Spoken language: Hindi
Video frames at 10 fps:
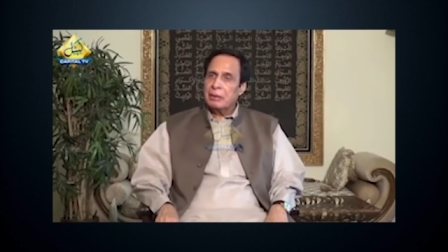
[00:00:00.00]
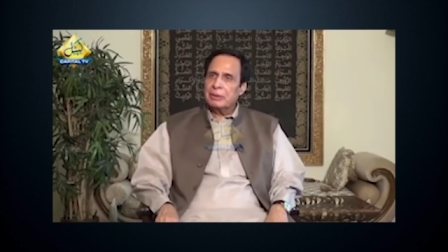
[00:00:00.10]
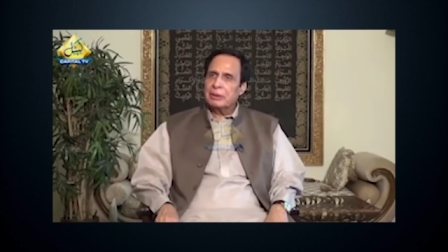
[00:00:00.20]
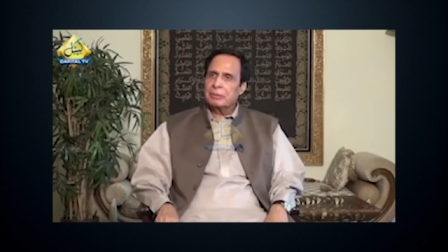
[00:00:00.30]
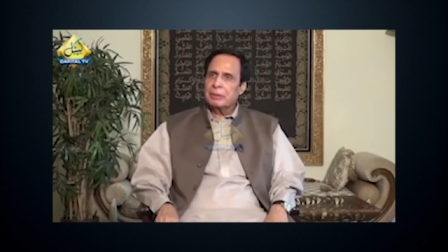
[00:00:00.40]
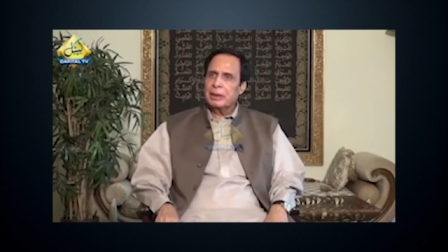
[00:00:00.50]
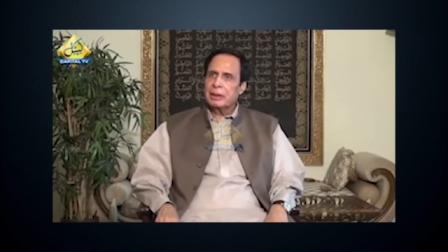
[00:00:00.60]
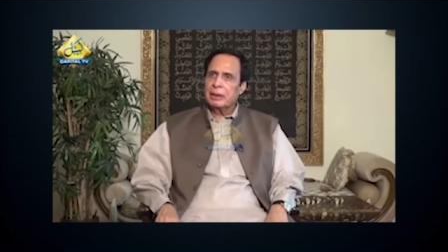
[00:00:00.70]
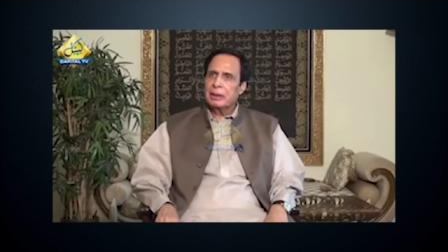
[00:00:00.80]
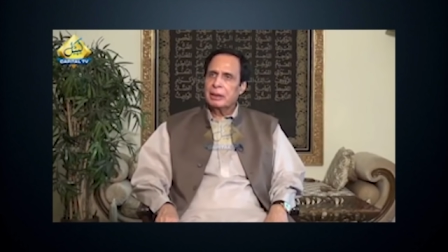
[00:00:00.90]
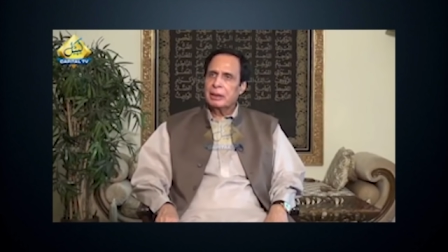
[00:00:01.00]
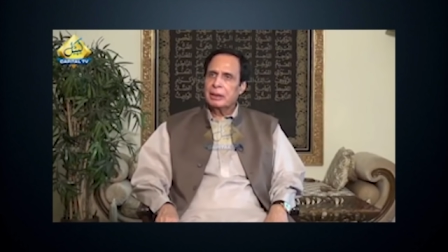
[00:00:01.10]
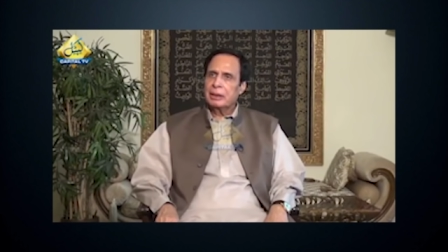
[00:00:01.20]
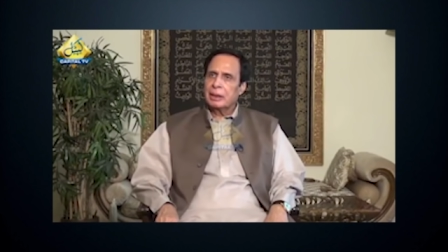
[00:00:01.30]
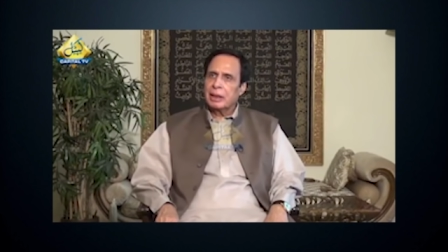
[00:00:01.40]
नया मंदिर बनाना
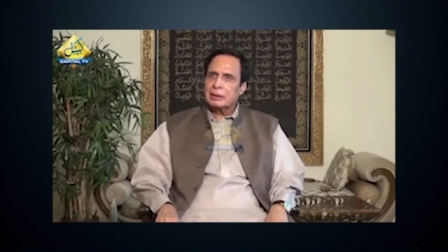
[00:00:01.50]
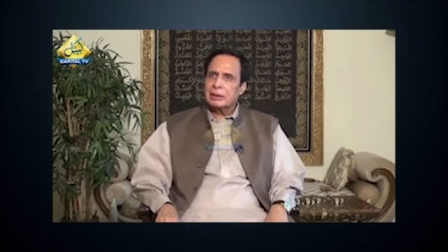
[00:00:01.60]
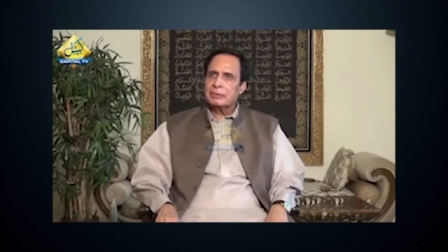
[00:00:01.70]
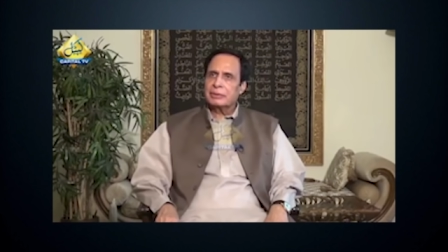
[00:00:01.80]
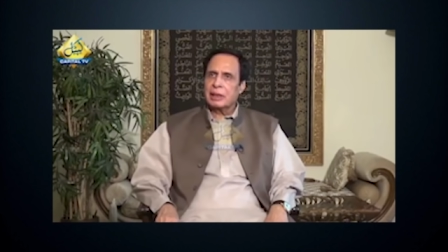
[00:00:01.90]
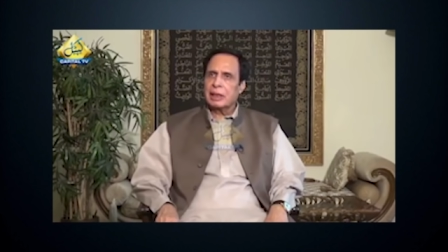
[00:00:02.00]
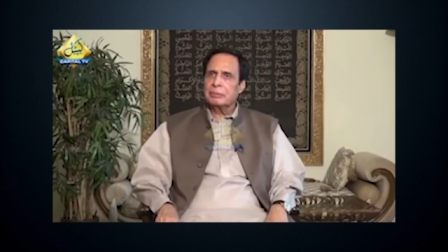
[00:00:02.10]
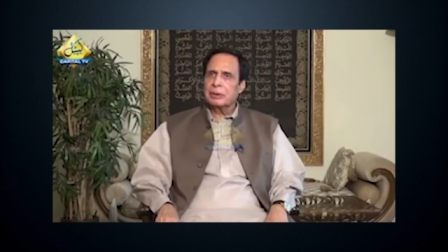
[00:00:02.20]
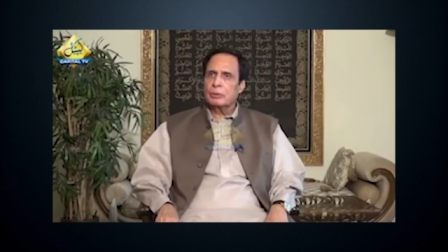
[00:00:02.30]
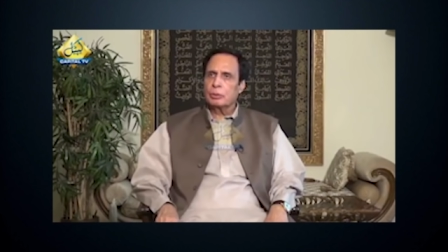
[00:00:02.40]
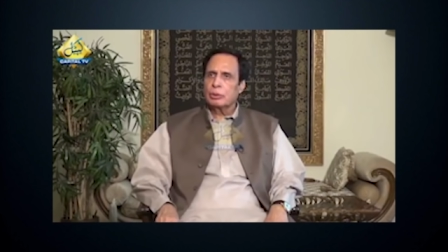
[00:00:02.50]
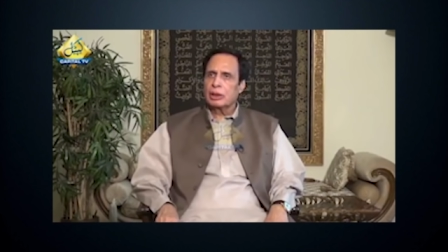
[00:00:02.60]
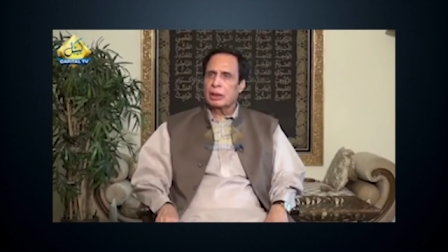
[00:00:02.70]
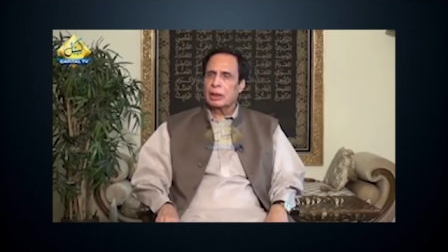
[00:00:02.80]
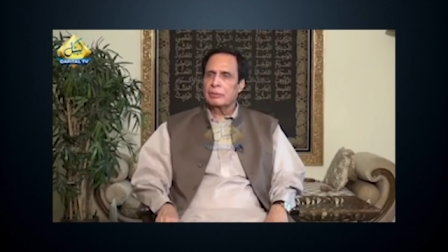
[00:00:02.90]
न सिर्फ इस्लाम की
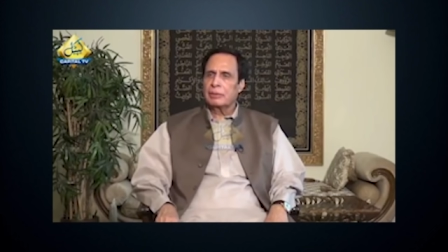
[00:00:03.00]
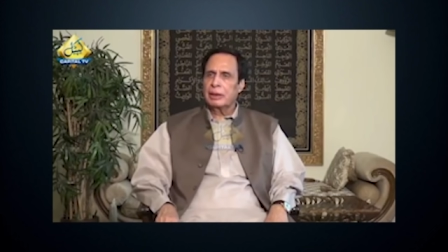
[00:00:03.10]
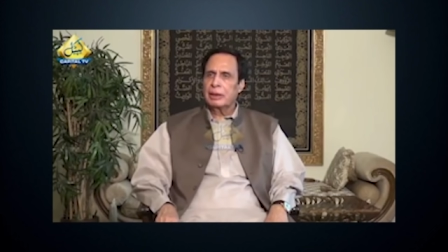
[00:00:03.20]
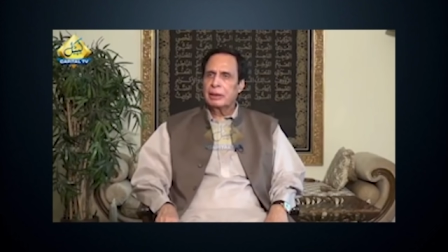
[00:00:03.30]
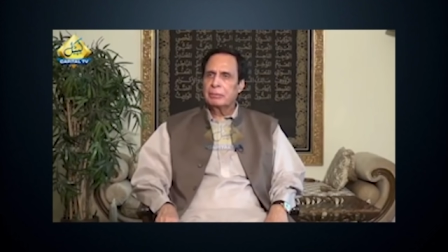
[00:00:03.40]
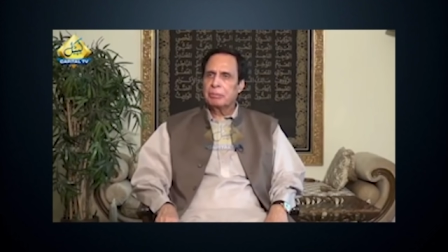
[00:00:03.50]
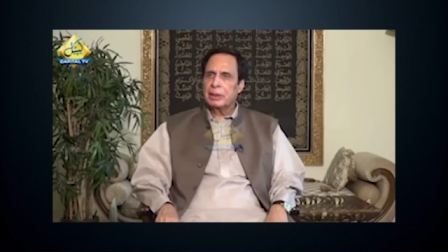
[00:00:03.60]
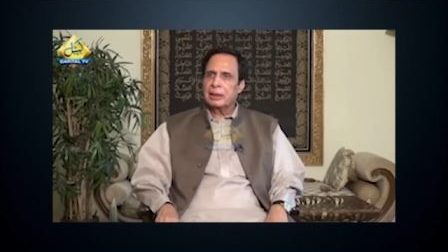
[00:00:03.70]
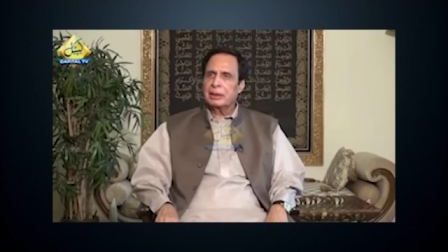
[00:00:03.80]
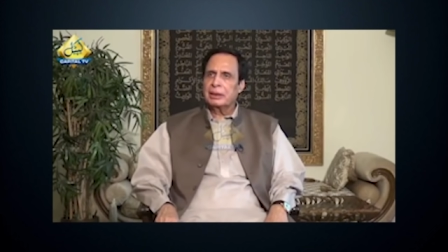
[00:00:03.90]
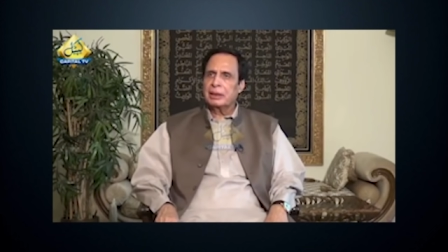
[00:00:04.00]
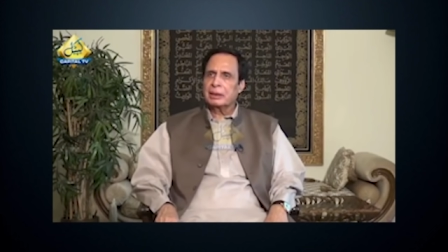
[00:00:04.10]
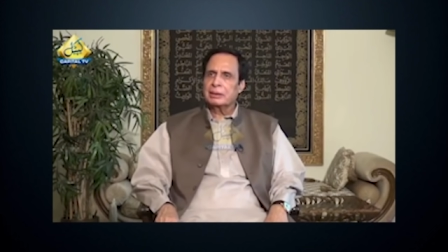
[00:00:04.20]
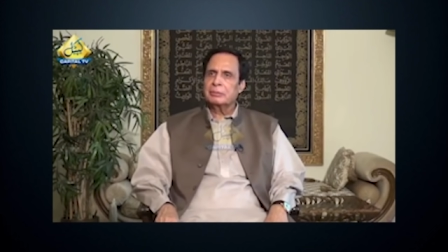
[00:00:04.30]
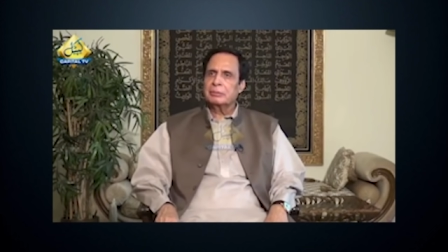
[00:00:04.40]
रूह के खिलाफ है बल्कि
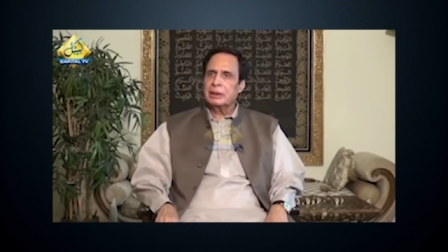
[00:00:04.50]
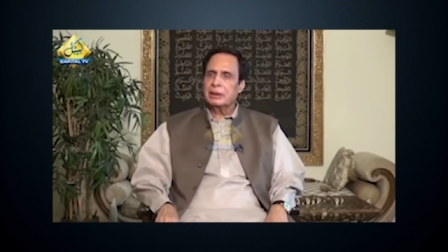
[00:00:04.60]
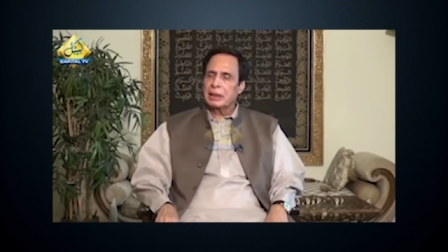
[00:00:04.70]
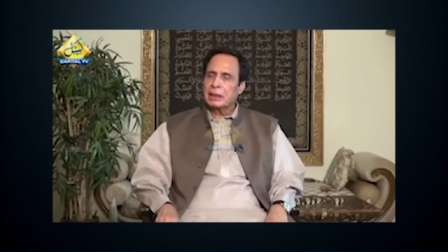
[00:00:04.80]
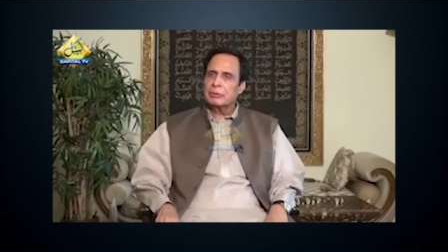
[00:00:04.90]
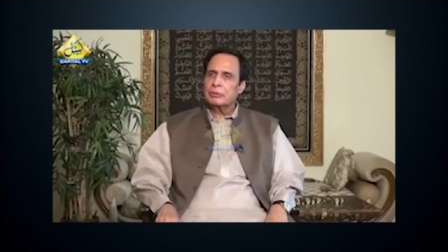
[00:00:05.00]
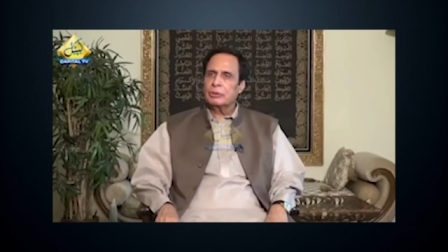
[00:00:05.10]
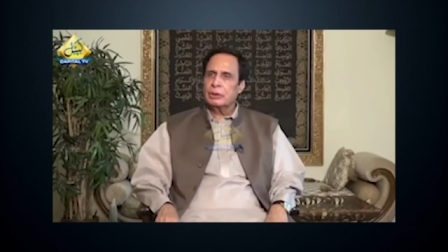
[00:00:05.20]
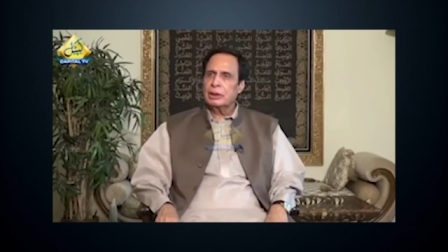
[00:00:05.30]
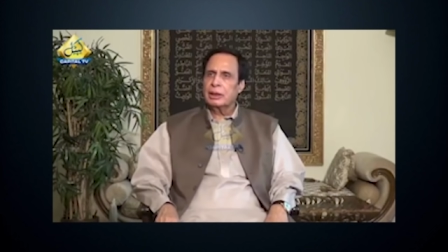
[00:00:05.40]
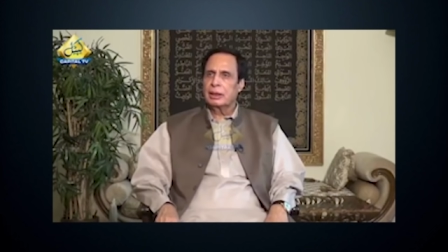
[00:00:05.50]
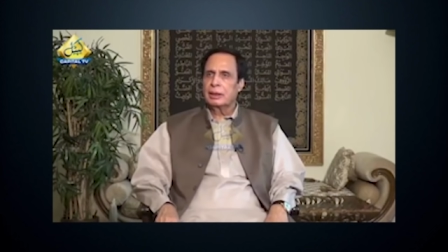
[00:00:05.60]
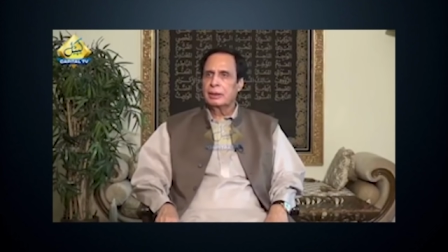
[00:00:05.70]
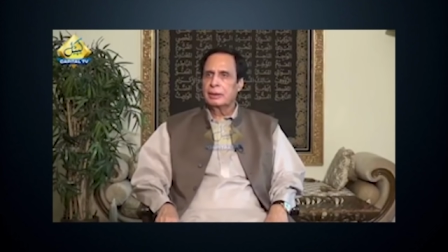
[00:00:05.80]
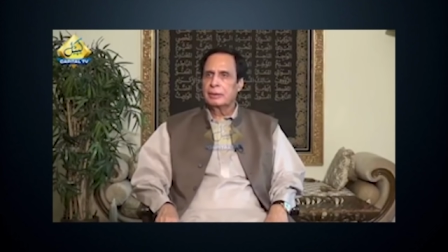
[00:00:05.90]
ये रियासत मदीना की भी तोहन है